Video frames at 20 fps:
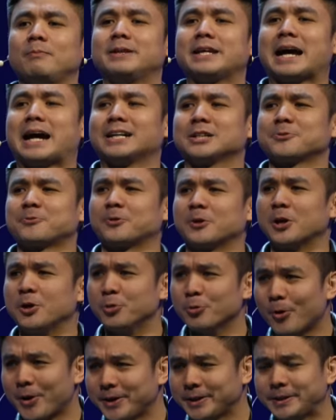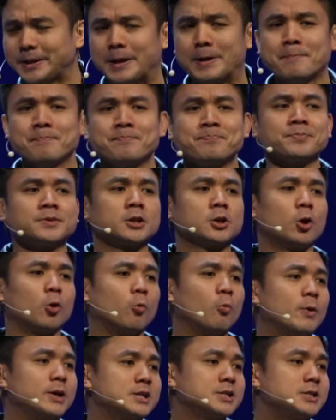humbly ask for your anointing,
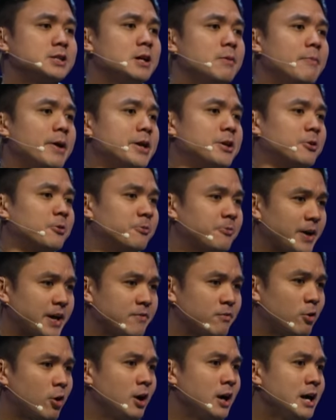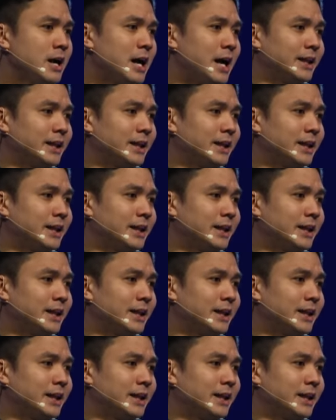your wisdom, and your favor.